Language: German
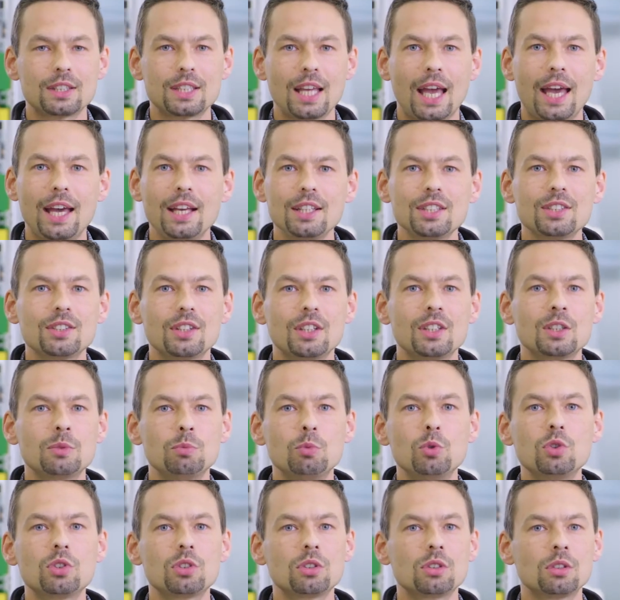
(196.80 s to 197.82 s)
Das heißt, es
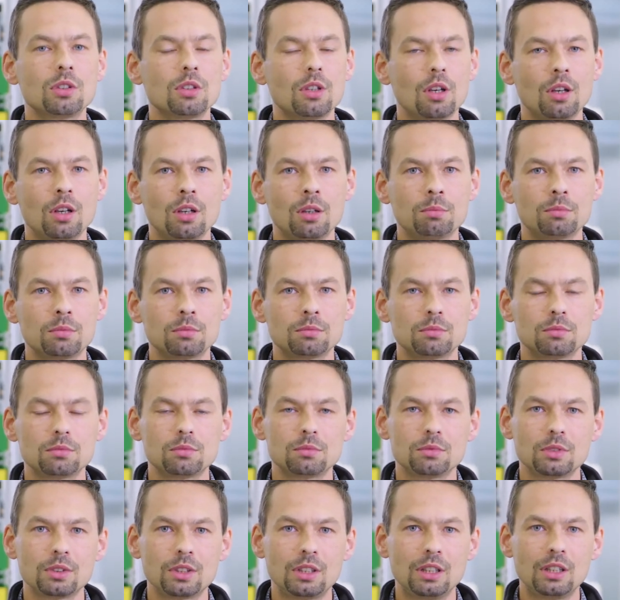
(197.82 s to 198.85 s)
müssen ähm,
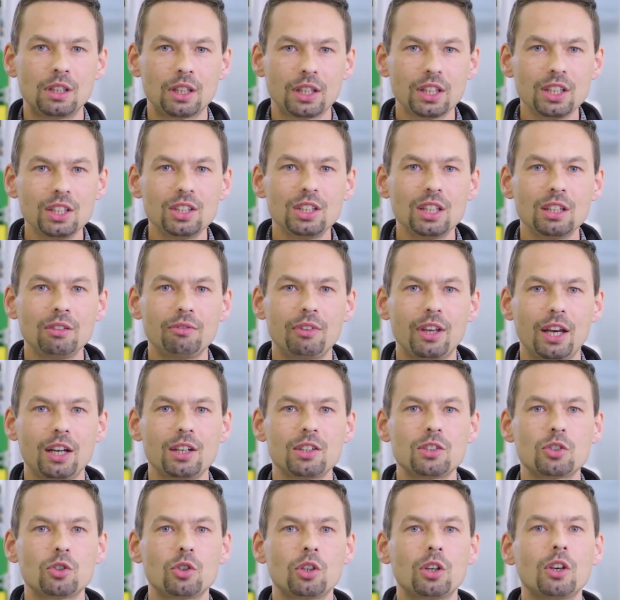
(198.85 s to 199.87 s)
die richtigen
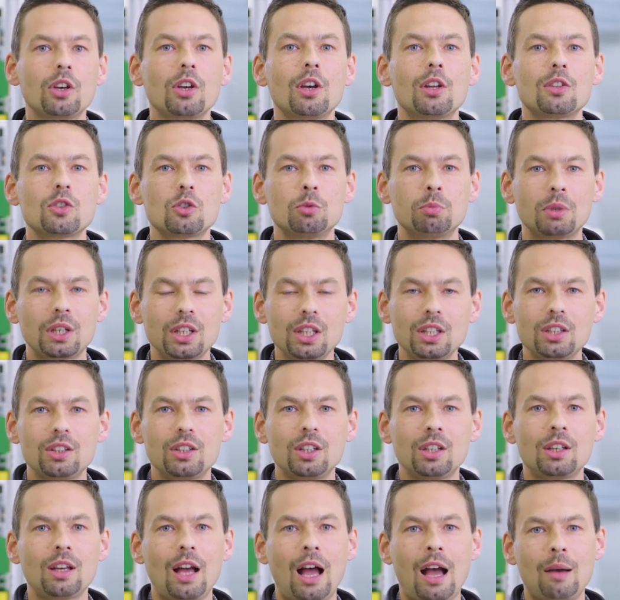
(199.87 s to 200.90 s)
Werkzeuge zum
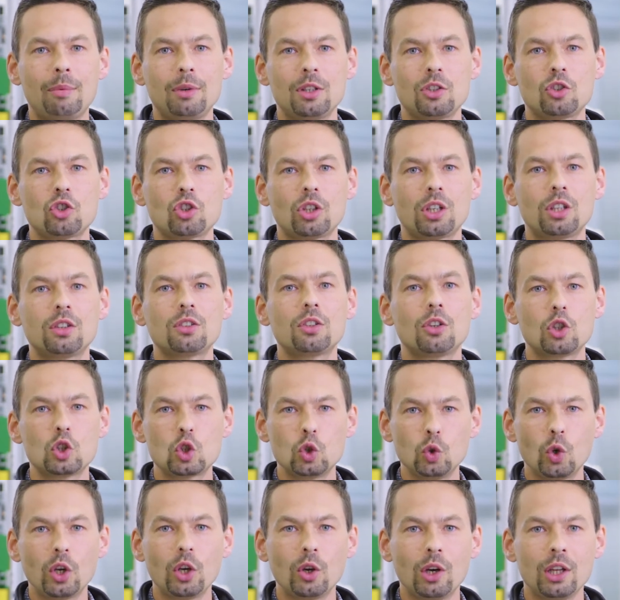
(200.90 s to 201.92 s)
richtigen Arbeitsschritt
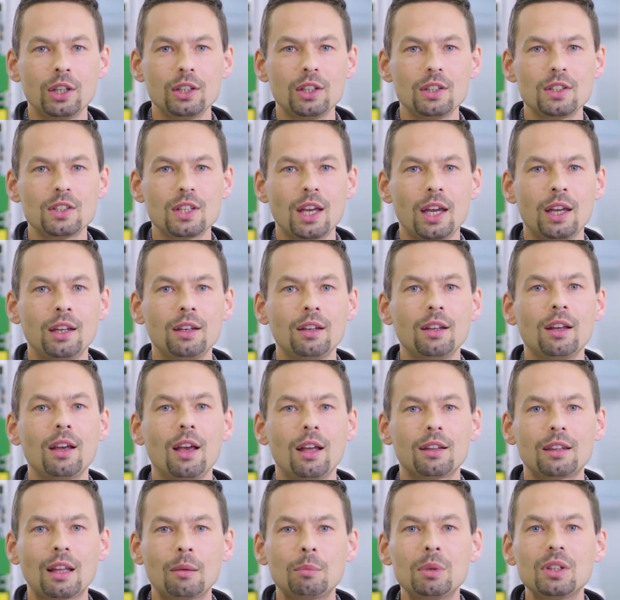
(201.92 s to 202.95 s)
zugeordnet sein,
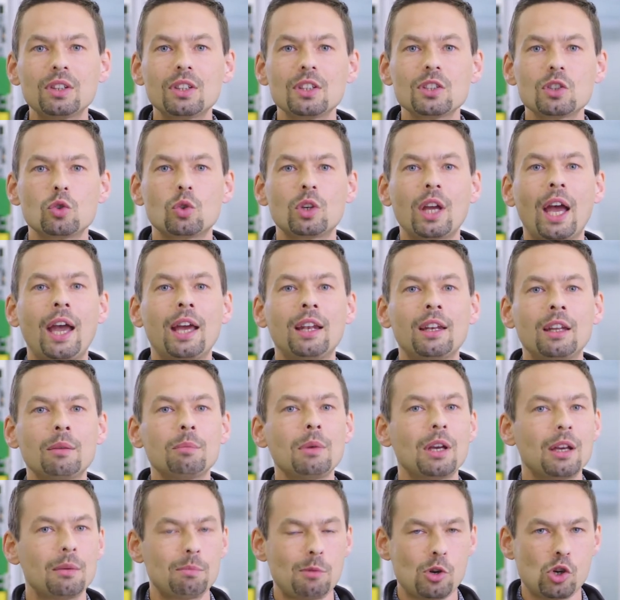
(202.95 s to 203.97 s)
damit es zu
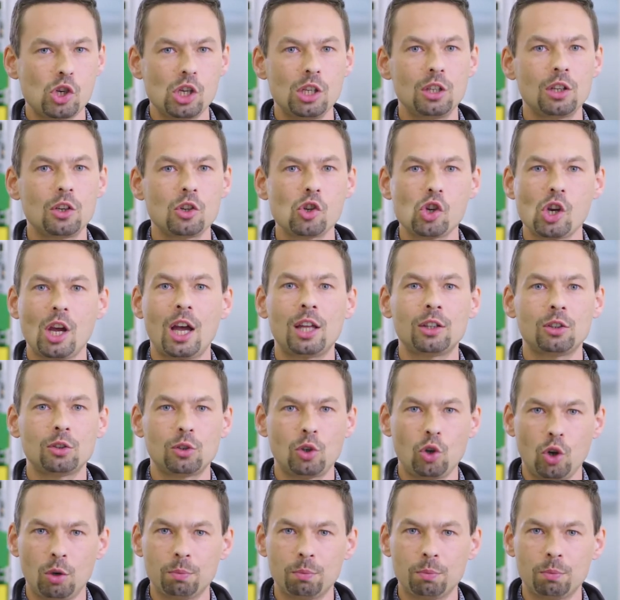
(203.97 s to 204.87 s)
keinem Maschinenschaden